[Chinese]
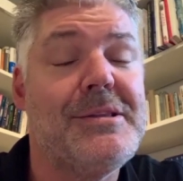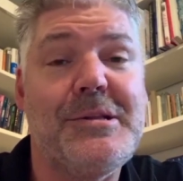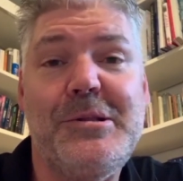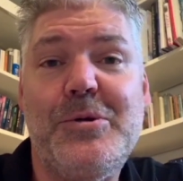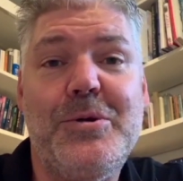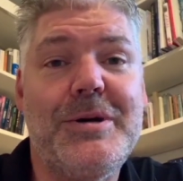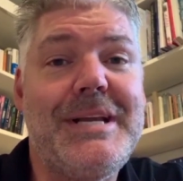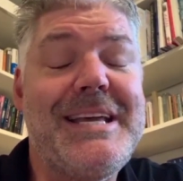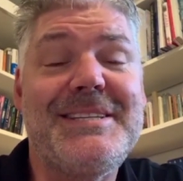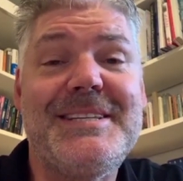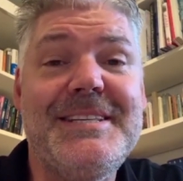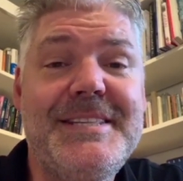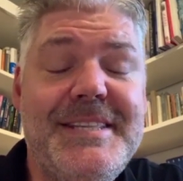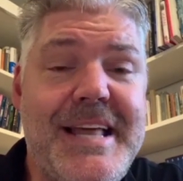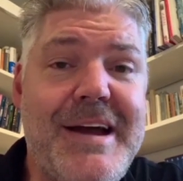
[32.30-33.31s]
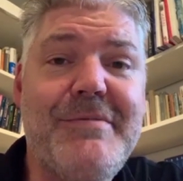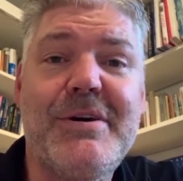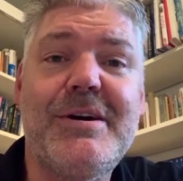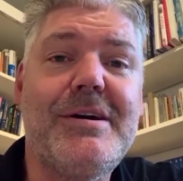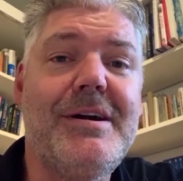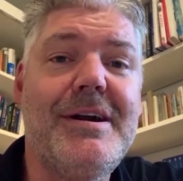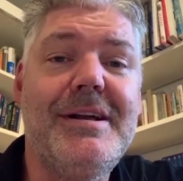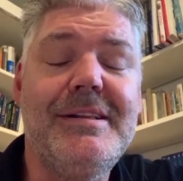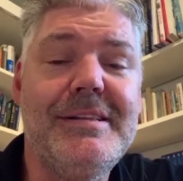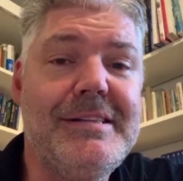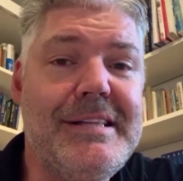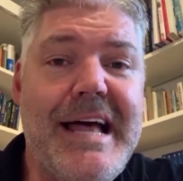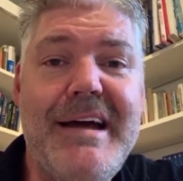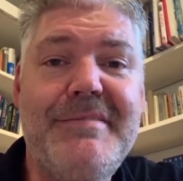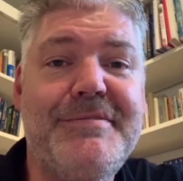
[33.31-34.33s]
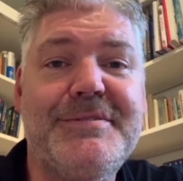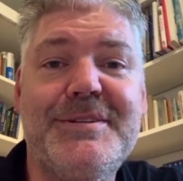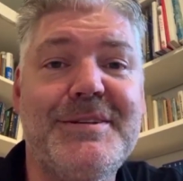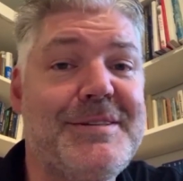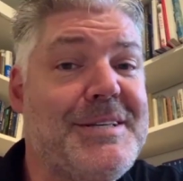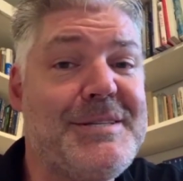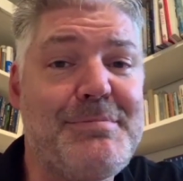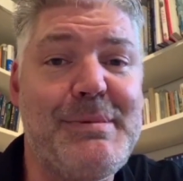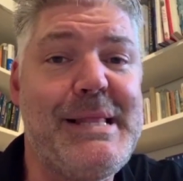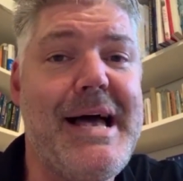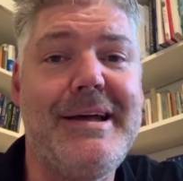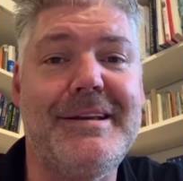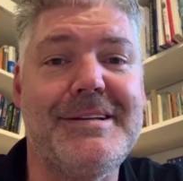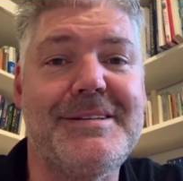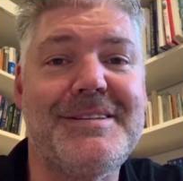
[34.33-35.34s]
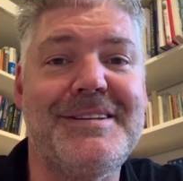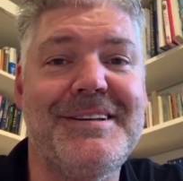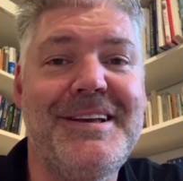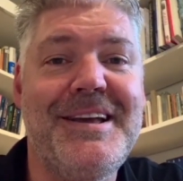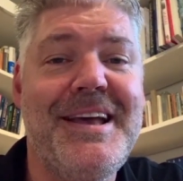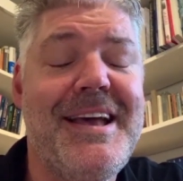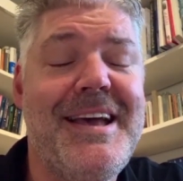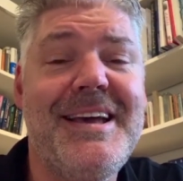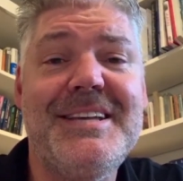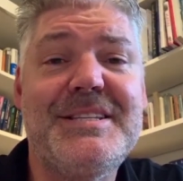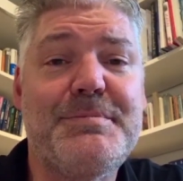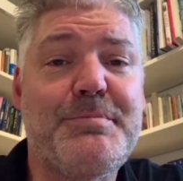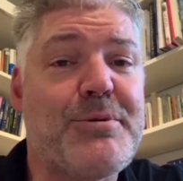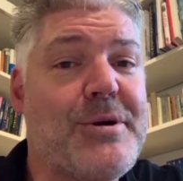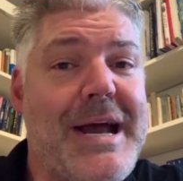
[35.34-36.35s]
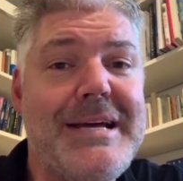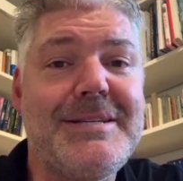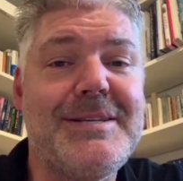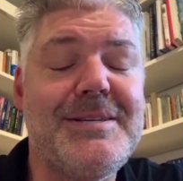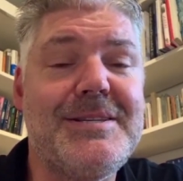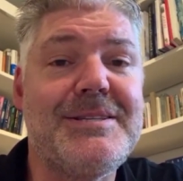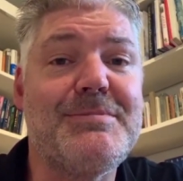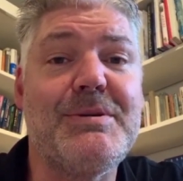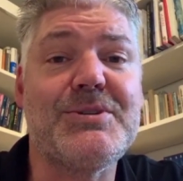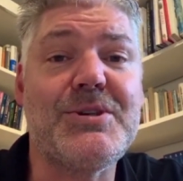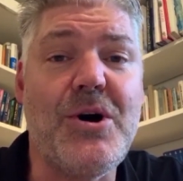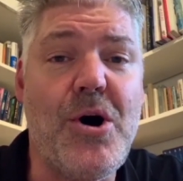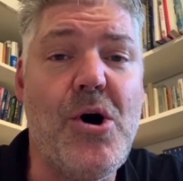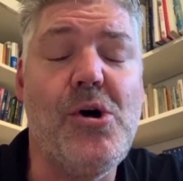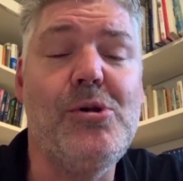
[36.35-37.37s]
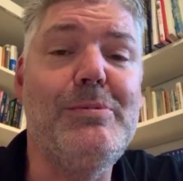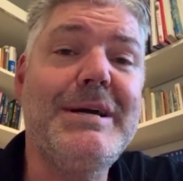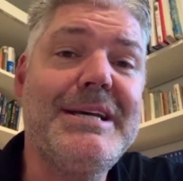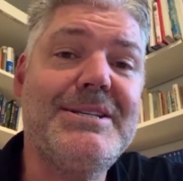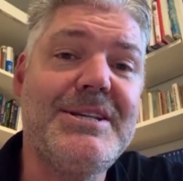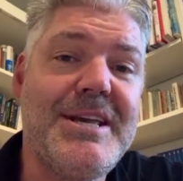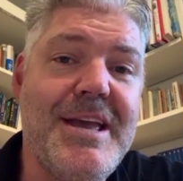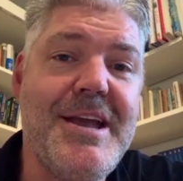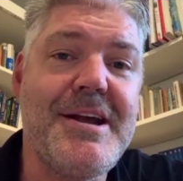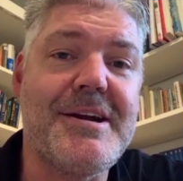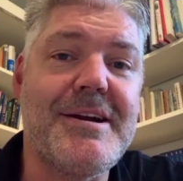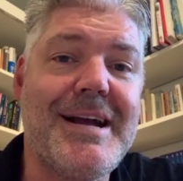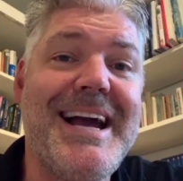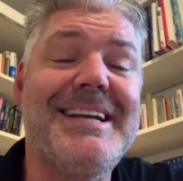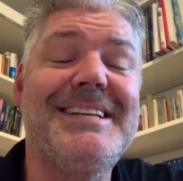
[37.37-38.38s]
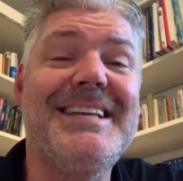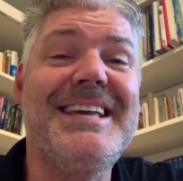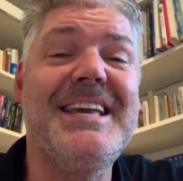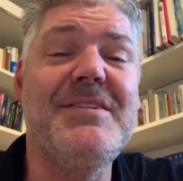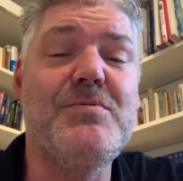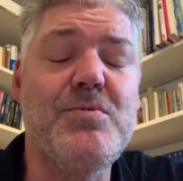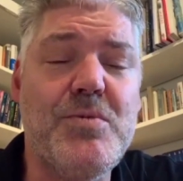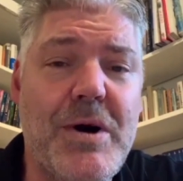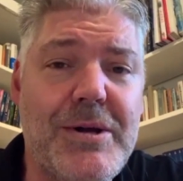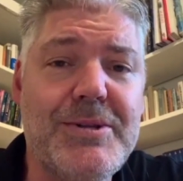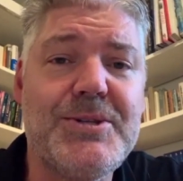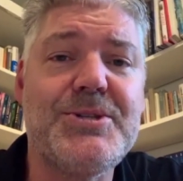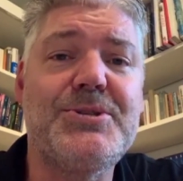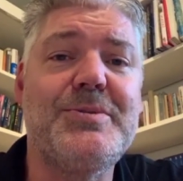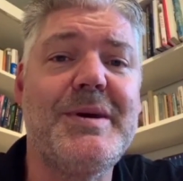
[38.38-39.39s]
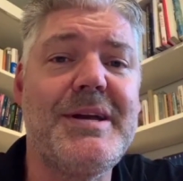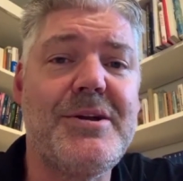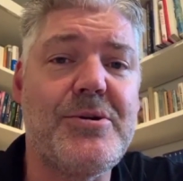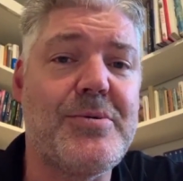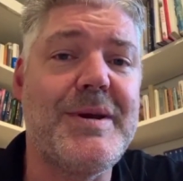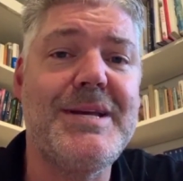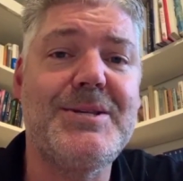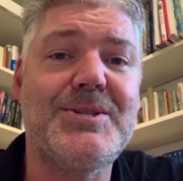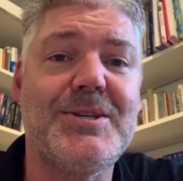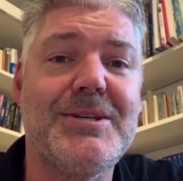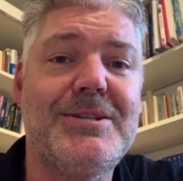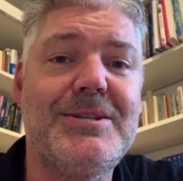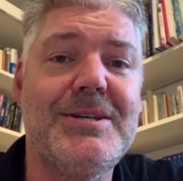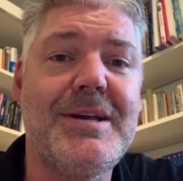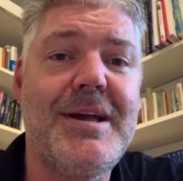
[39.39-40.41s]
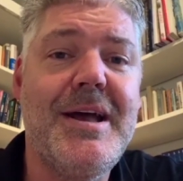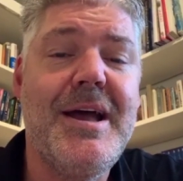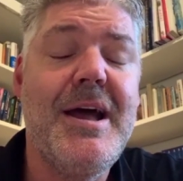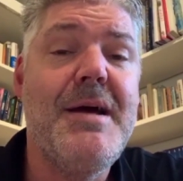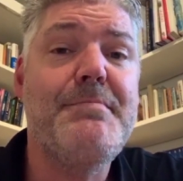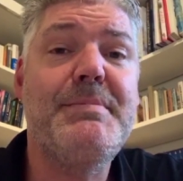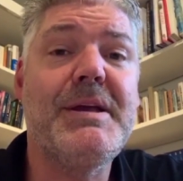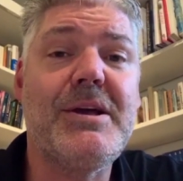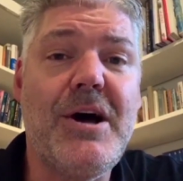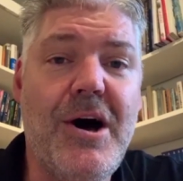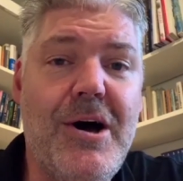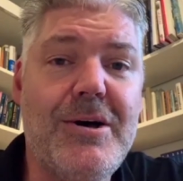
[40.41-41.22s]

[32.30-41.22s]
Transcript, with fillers: 神从来没有从这个地球离开，神的同在一直都在，而他想要加增，